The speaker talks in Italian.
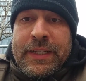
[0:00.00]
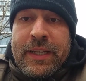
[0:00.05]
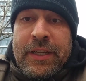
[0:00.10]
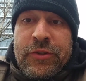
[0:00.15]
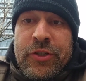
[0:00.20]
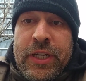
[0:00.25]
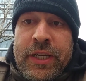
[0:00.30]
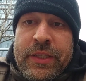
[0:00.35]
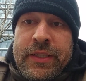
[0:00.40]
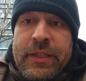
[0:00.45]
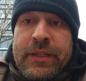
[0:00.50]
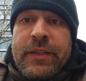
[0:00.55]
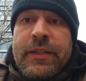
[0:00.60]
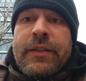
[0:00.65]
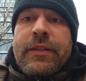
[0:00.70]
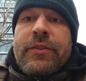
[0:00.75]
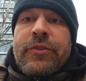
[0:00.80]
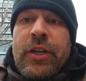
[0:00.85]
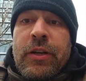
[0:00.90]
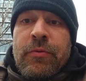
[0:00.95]
la gente
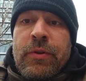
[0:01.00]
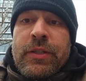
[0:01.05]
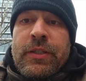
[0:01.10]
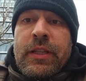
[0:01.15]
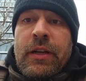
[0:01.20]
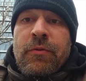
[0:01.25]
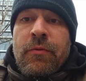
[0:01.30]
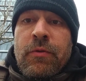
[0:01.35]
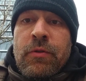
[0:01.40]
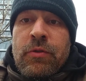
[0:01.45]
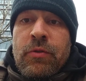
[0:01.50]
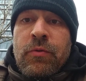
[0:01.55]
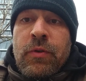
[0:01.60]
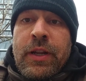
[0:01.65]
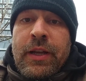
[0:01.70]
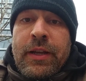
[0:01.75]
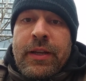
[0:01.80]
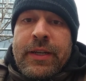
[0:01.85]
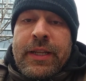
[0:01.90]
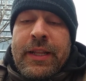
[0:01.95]
c'è questa
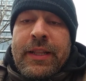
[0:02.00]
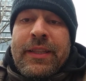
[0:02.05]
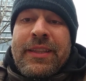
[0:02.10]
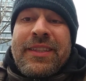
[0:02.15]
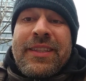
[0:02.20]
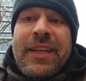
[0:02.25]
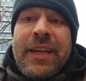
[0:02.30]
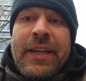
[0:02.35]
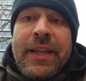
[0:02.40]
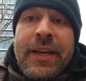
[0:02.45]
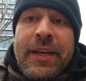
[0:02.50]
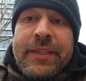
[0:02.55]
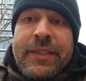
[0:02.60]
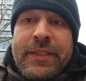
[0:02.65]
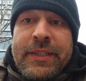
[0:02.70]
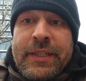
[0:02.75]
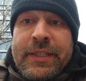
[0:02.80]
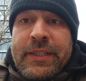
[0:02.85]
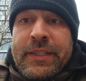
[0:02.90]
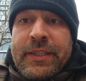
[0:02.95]
cultura del
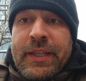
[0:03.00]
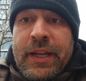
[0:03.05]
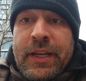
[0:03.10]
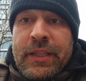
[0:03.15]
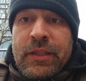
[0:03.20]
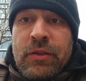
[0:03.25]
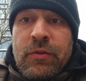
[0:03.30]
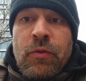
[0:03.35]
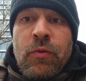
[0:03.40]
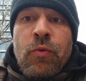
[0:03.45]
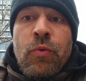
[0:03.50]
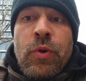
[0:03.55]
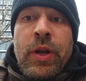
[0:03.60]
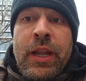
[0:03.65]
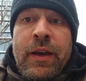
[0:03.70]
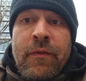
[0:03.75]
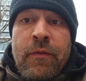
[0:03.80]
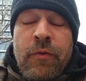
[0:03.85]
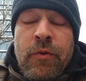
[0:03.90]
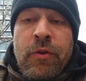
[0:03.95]
tenersi stretto un
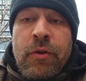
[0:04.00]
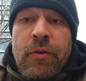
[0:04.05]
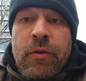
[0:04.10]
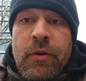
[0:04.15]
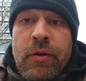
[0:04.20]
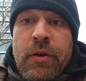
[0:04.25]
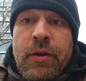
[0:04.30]
lavoro,